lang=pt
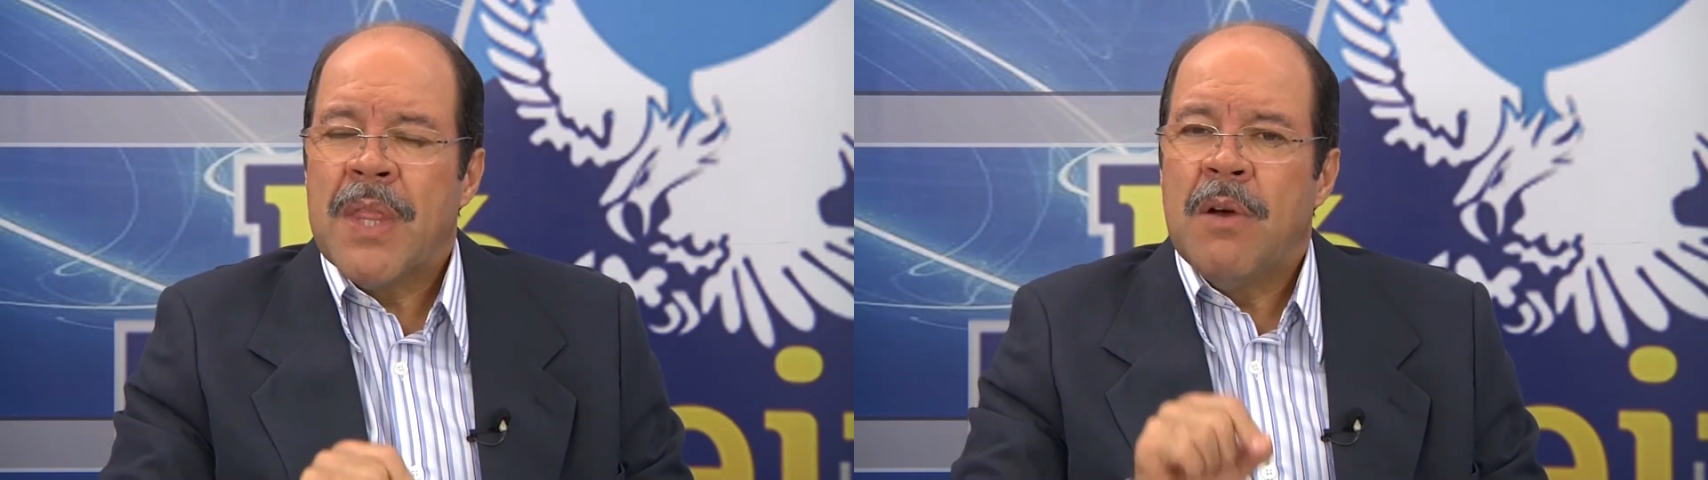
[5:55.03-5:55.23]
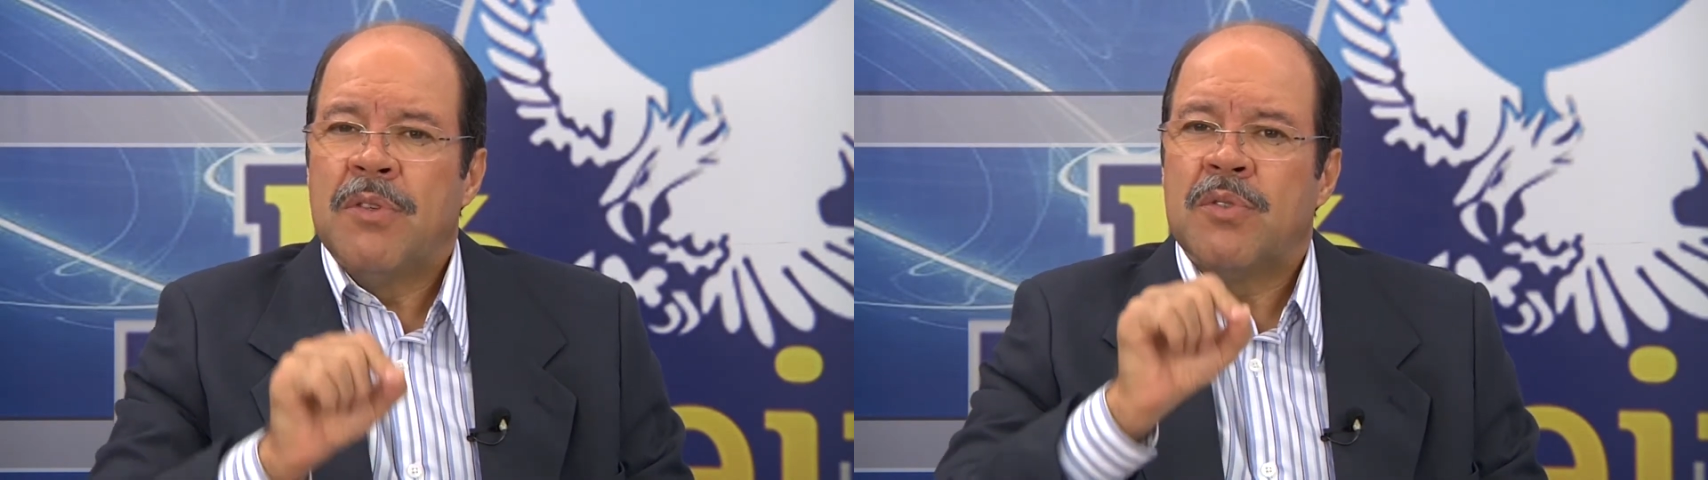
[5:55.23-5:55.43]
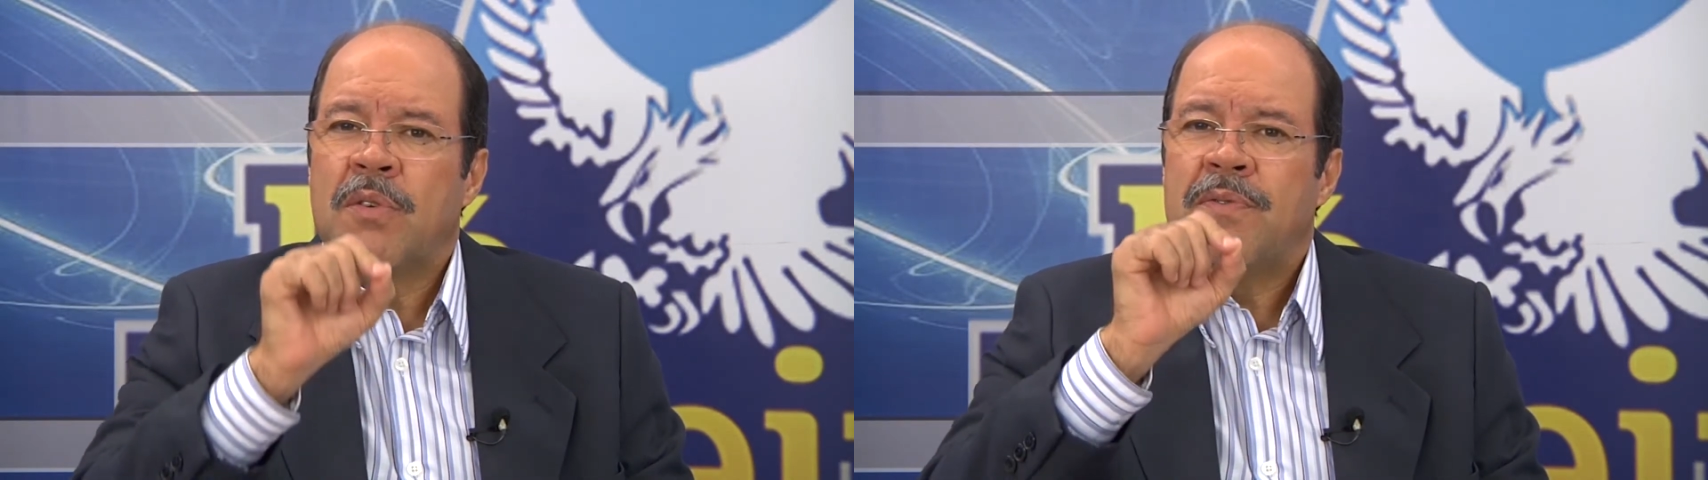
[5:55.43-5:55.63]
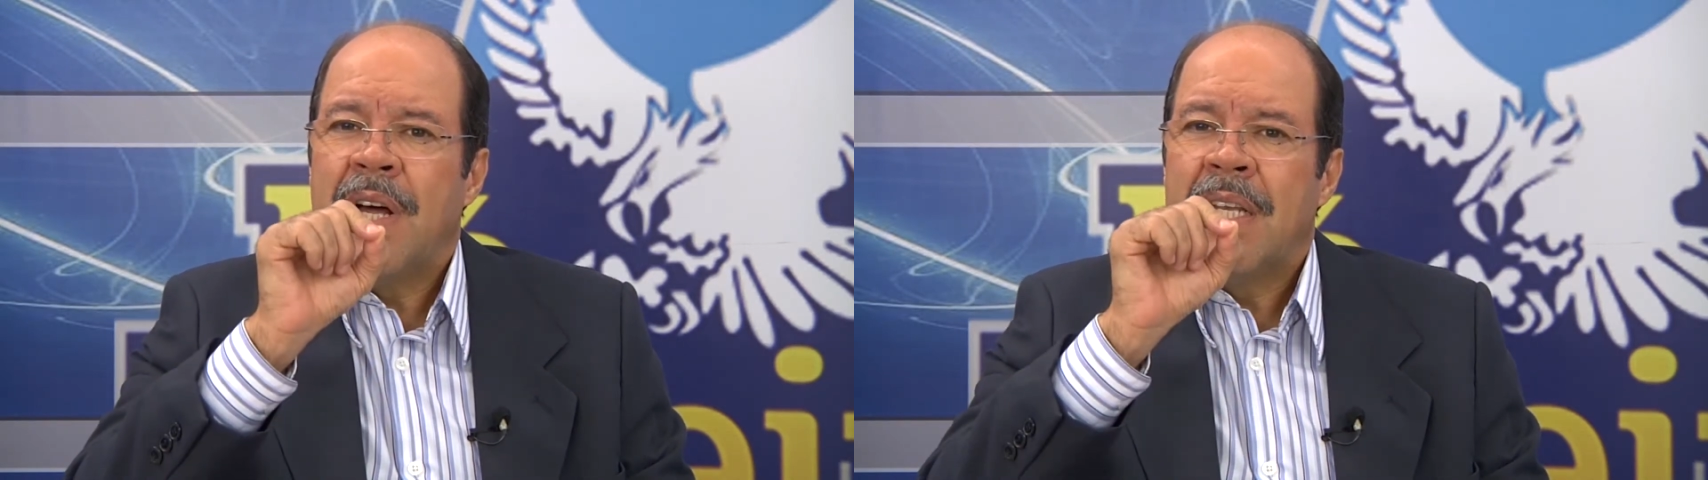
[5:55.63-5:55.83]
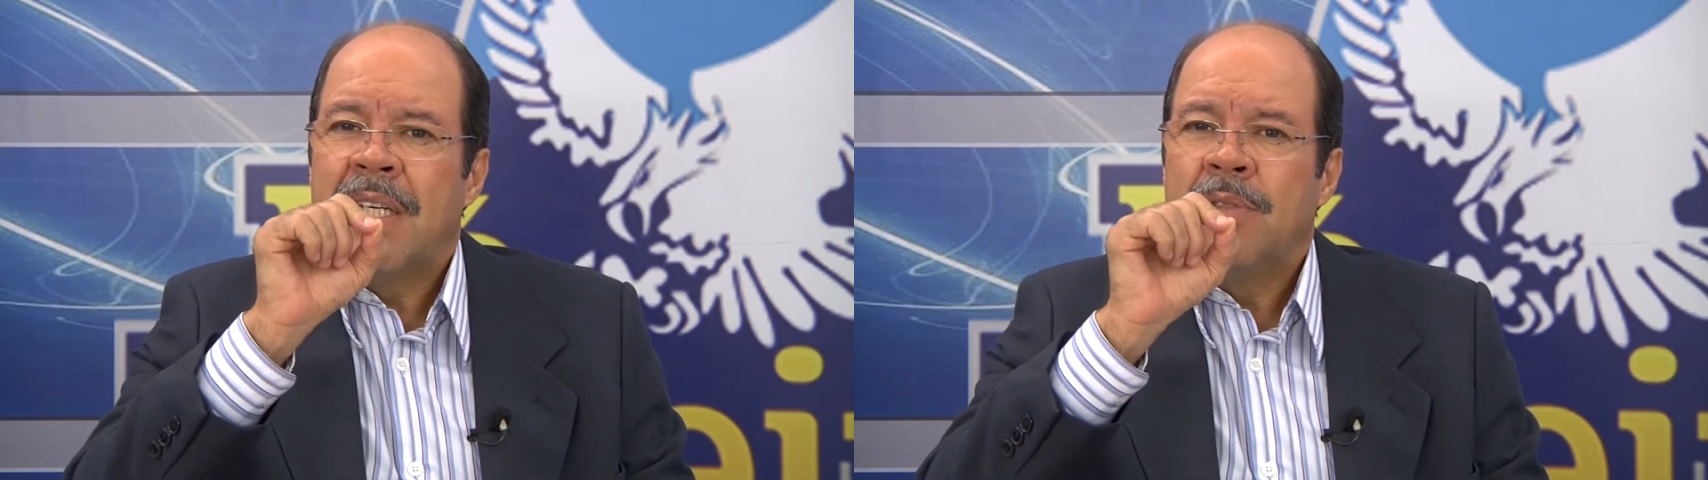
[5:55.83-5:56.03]
eu estou
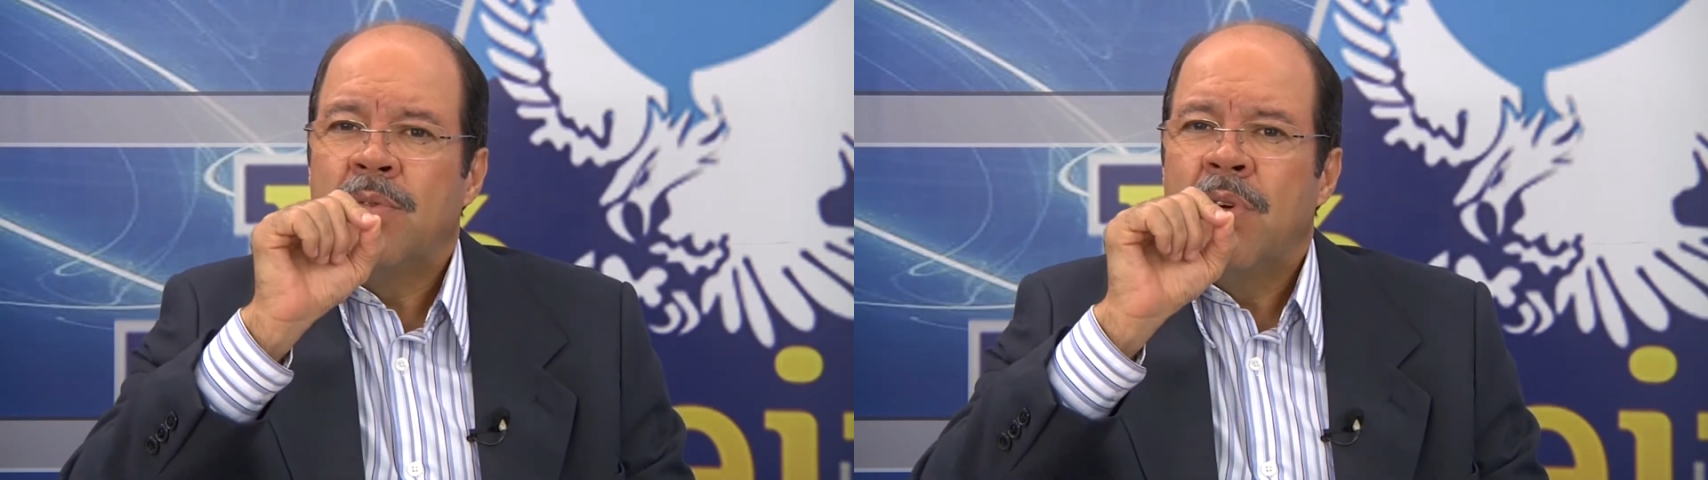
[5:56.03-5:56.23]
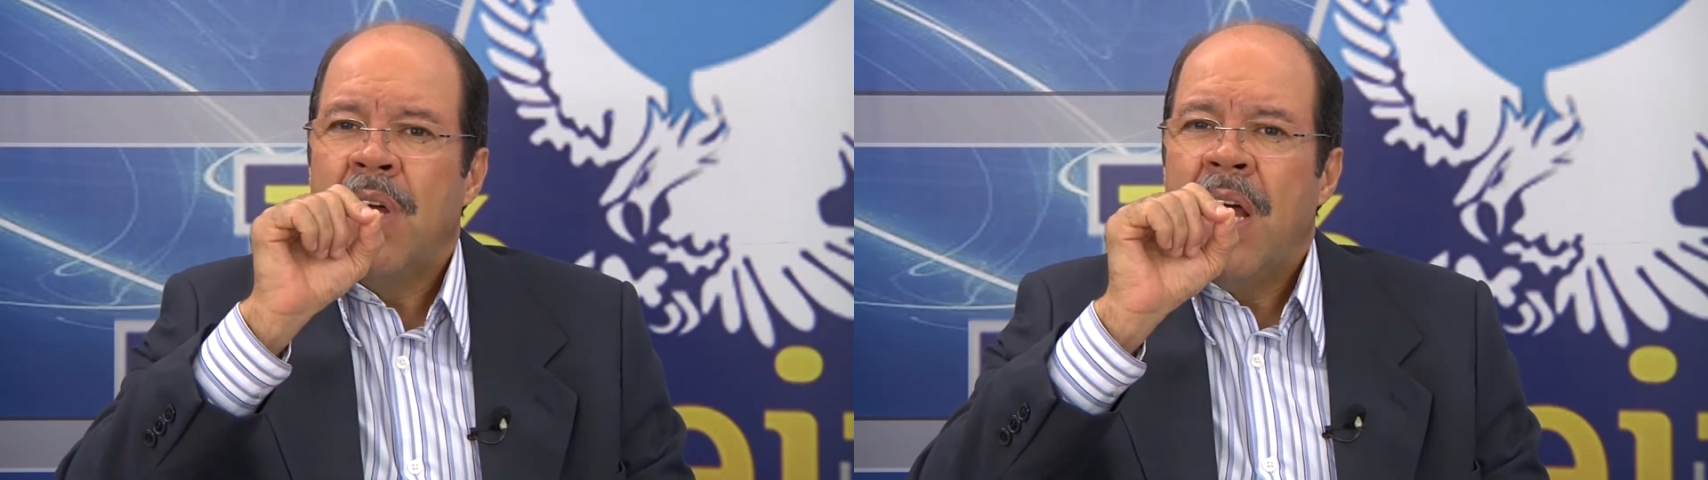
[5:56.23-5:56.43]
falando